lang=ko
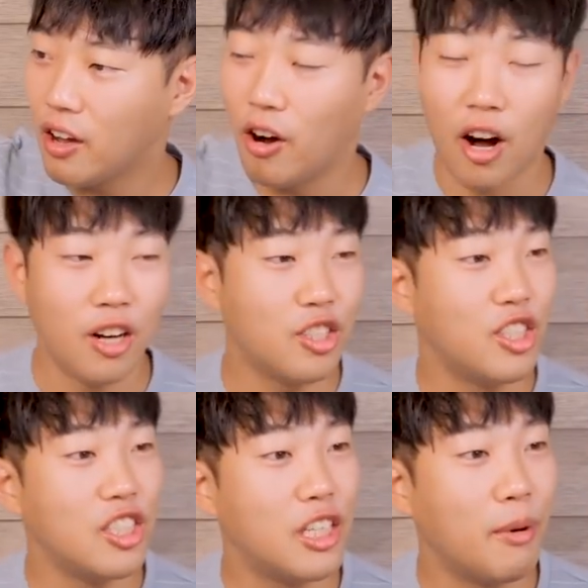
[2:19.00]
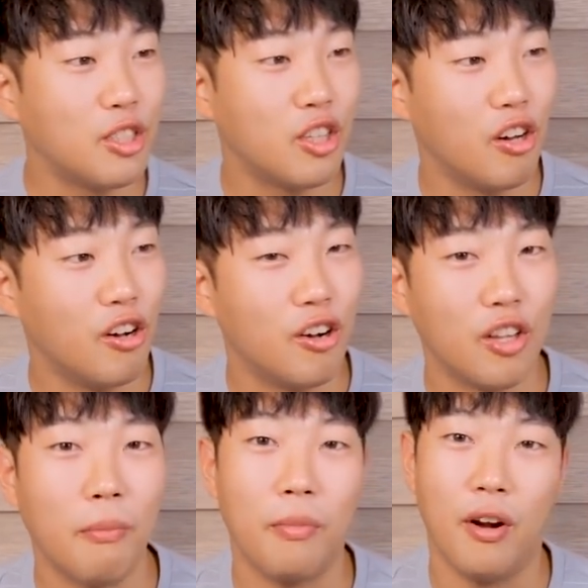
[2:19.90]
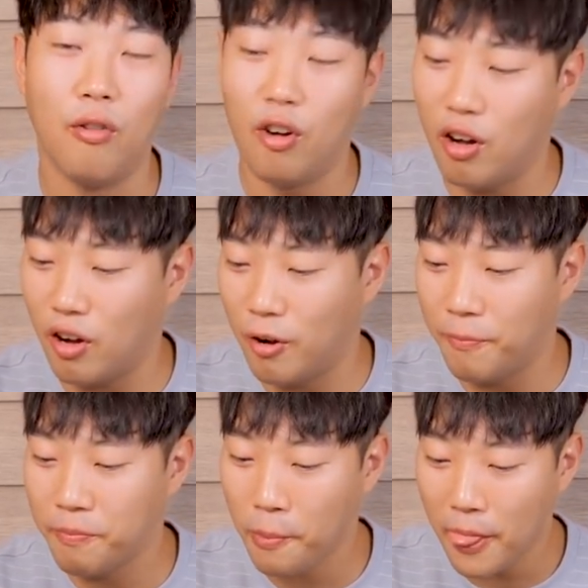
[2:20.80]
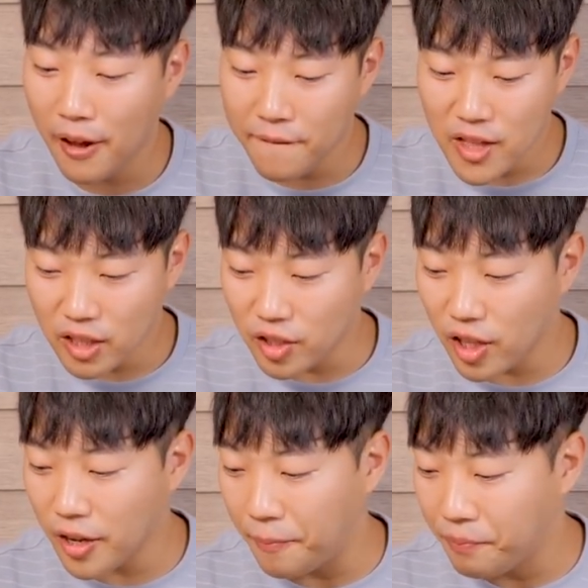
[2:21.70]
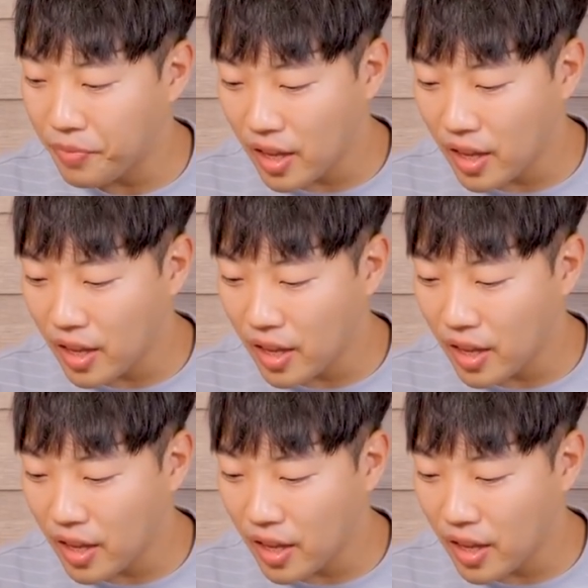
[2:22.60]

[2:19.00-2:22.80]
아 진짜 맛있다 닭발 와 근데